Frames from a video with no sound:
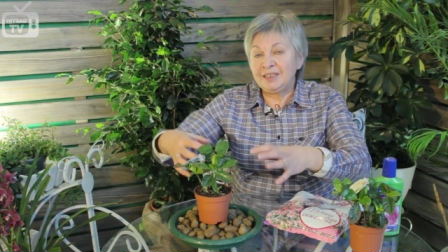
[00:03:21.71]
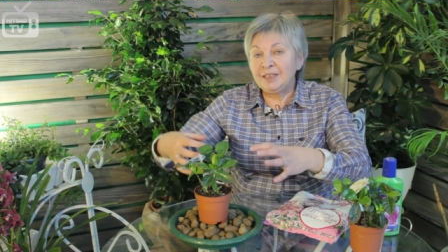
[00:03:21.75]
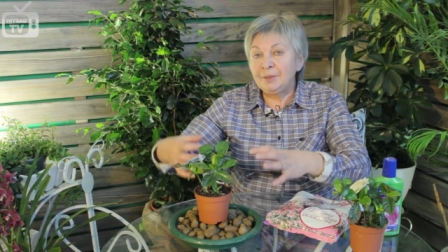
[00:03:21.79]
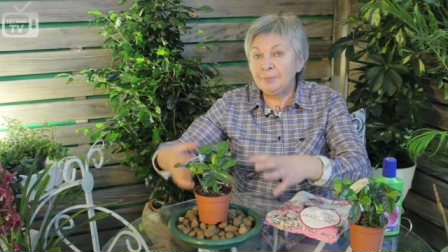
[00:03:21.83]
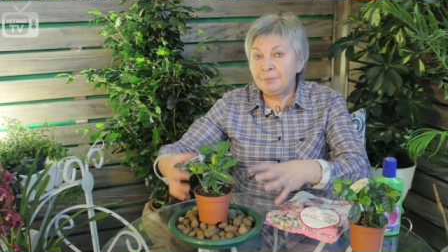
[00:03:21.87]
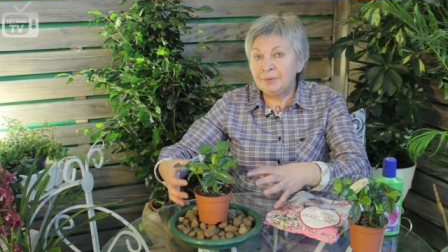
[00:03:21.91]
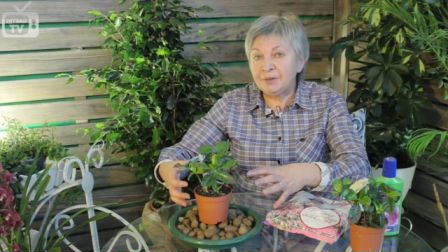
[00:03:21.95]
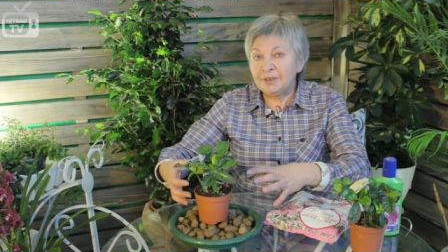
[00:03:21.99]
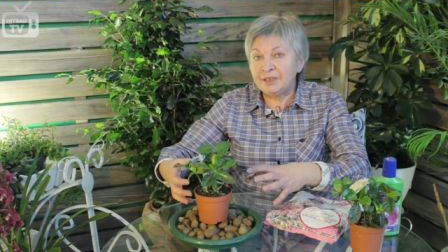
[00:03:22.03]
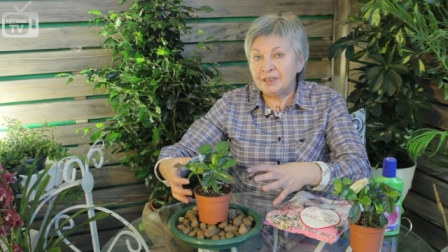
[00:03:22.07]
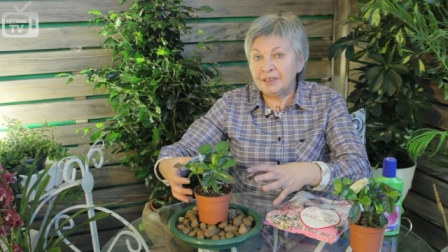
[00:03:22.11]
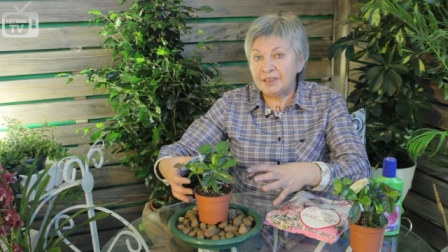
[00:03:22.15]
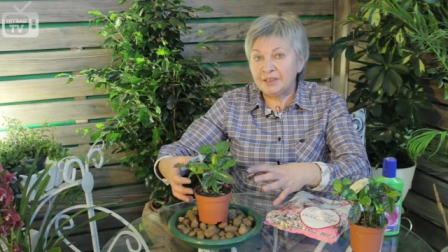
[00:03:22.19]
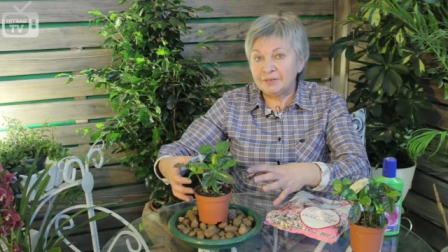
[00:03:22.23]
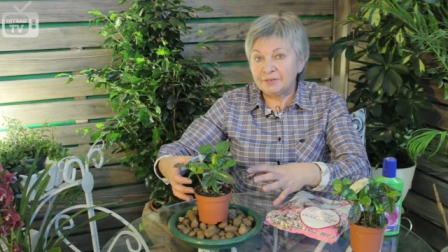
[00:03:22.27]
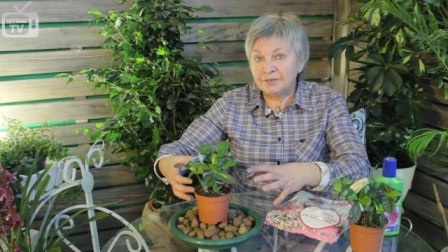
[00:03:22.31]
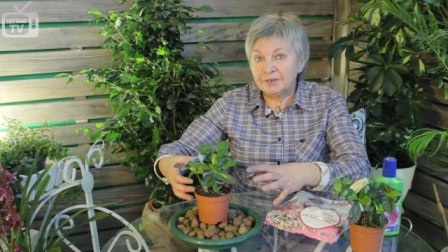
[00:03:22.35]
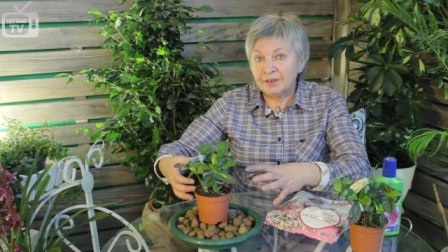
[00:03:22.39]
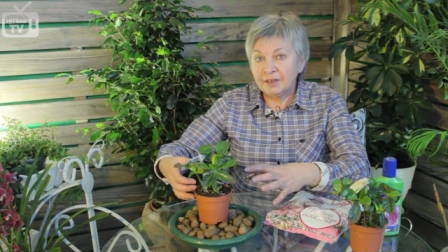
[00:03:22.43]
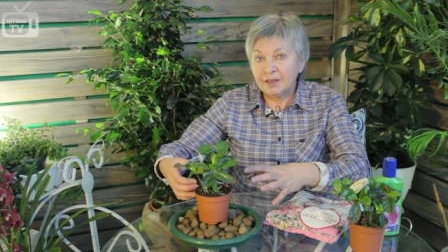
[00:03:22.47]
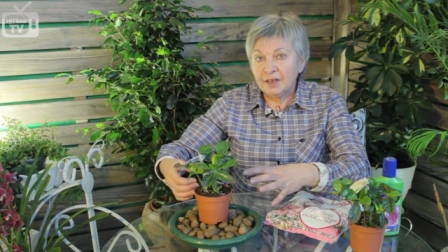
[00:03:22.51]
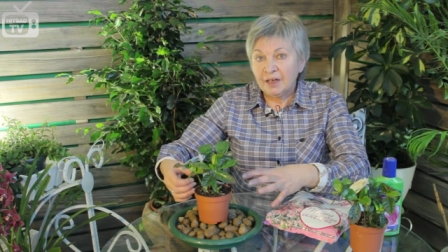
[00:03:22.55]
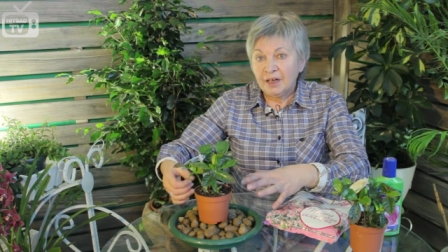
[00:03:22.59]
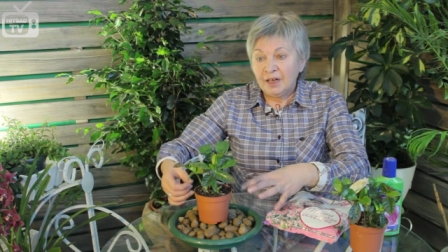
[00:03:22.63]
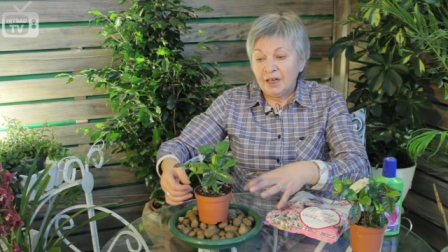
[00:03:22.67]
и перелив.
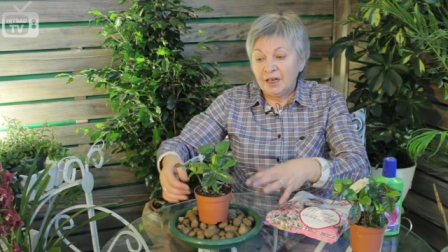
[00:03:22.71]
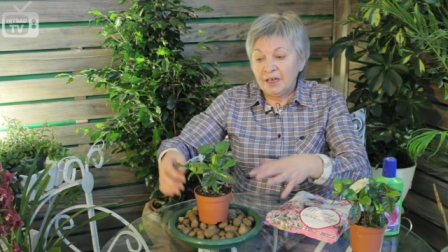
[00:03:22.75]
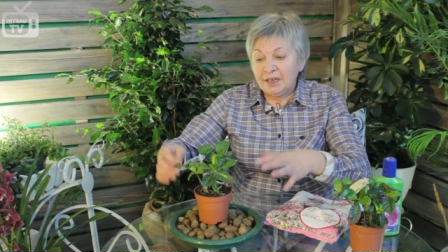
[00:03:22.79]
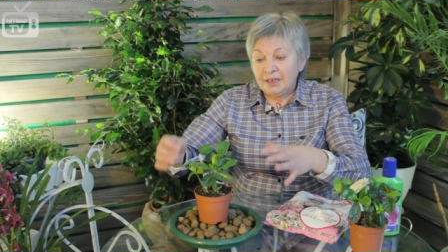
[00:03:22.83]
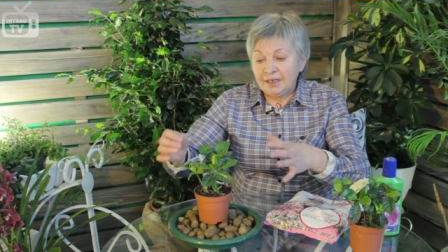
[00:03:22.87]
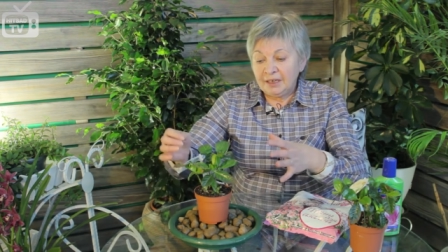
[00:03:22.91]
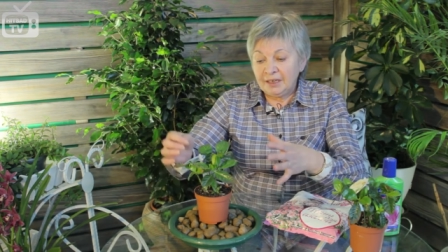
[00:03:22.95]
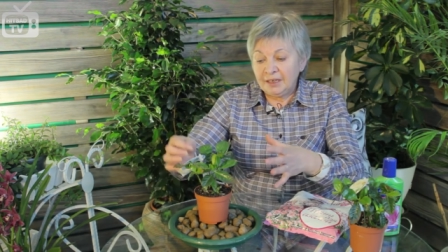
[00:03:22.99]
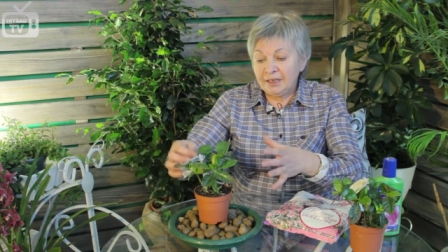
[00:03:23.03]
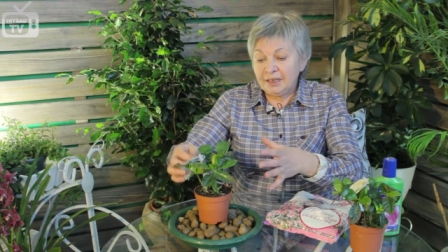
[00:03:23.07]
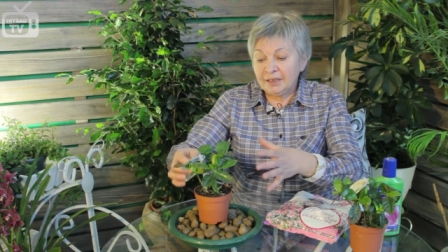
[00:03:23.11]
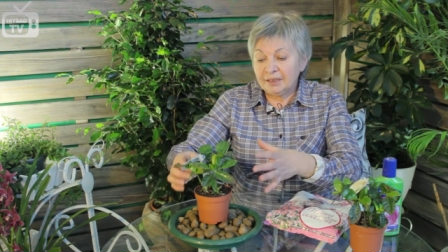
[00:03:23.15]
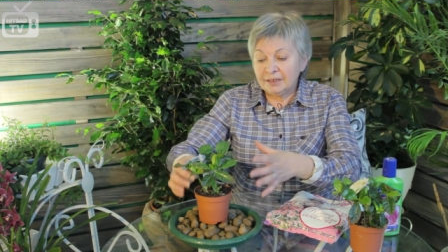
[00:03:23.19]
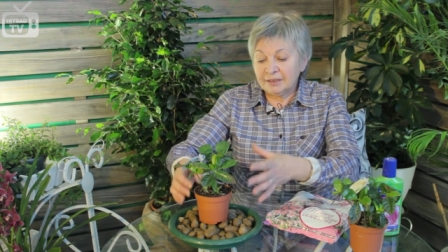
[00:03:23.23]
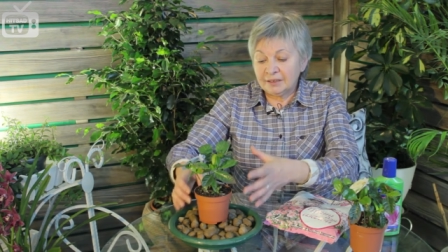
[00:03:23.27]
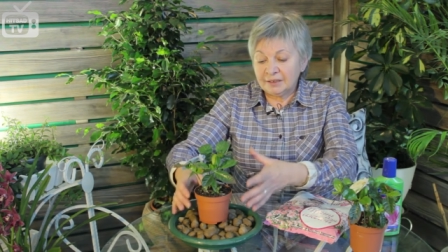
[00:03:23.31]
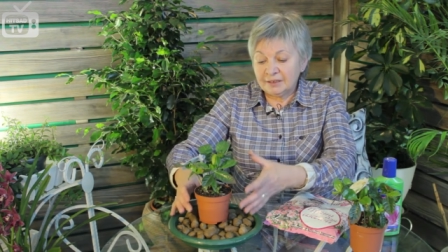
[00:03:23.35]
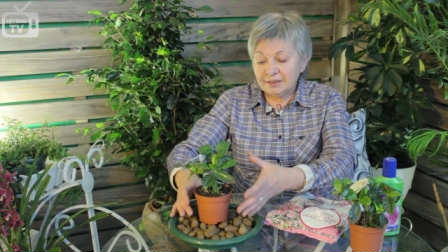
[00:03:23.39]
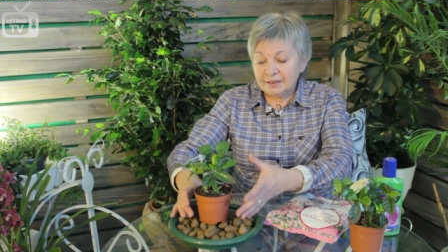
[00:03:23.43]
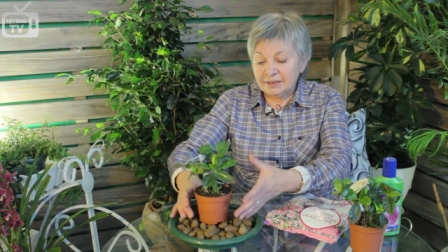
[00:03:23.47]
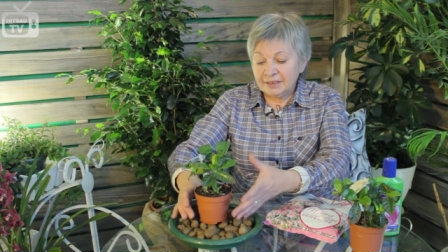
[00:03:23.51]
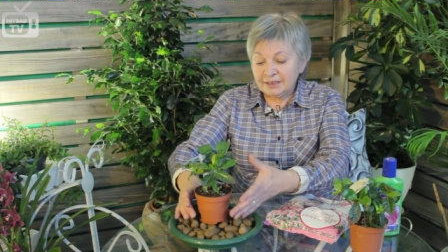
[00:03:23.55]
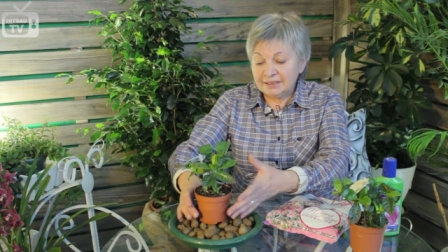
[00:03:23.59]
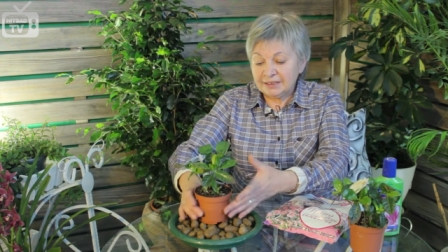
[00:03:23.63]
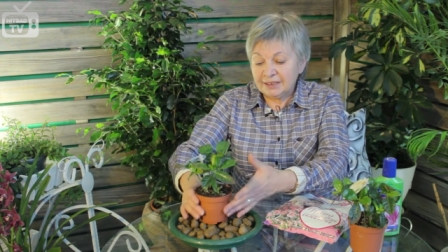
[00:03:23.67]
И
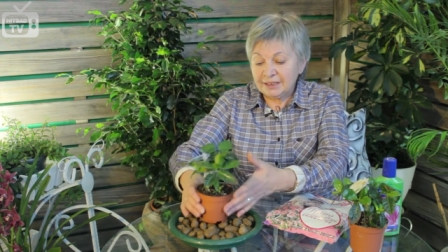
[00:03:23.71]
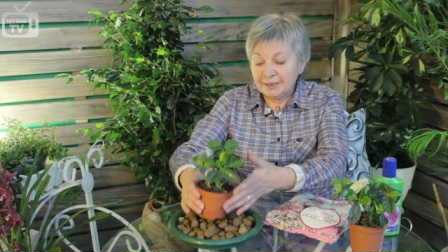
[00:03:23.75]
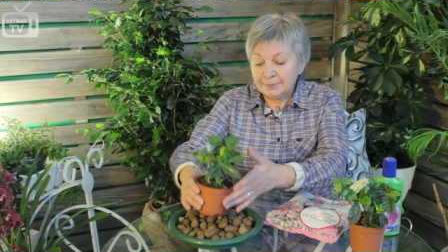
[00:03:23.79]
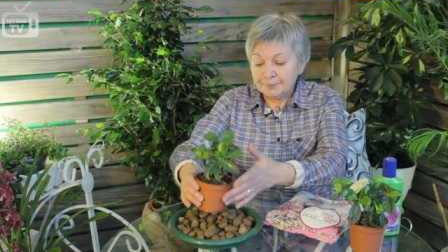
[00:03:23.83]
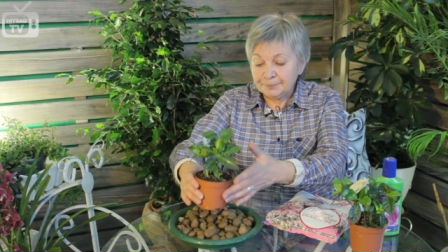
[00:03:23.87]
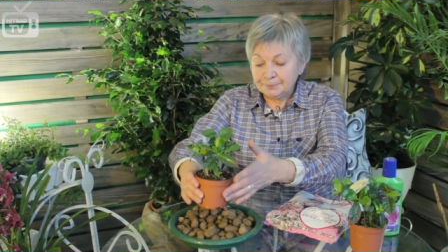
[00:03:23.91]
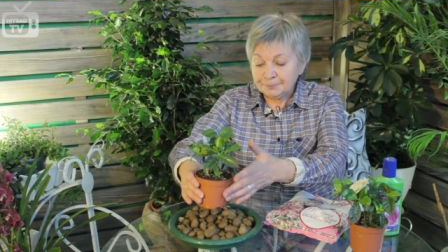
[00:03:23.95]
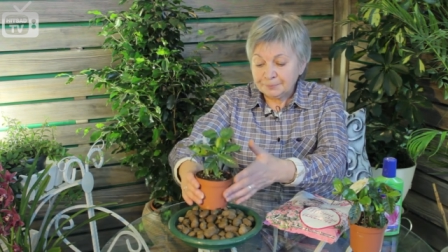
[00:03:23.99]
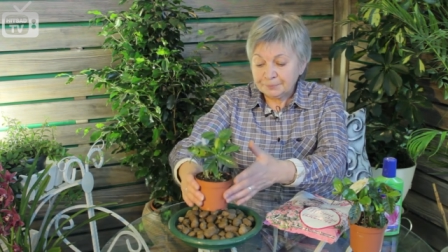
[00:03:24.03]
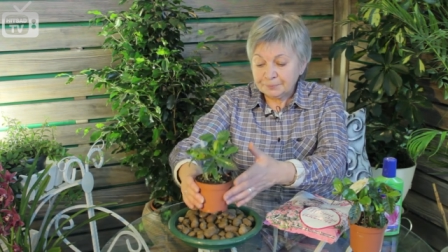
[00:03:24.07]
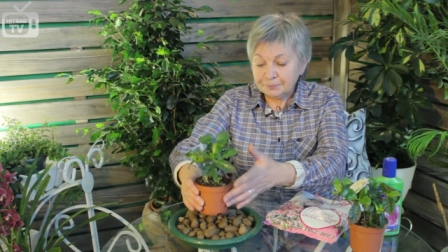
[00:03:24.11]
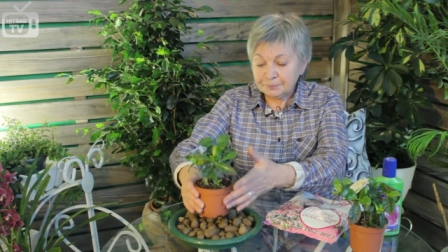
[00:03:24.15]
если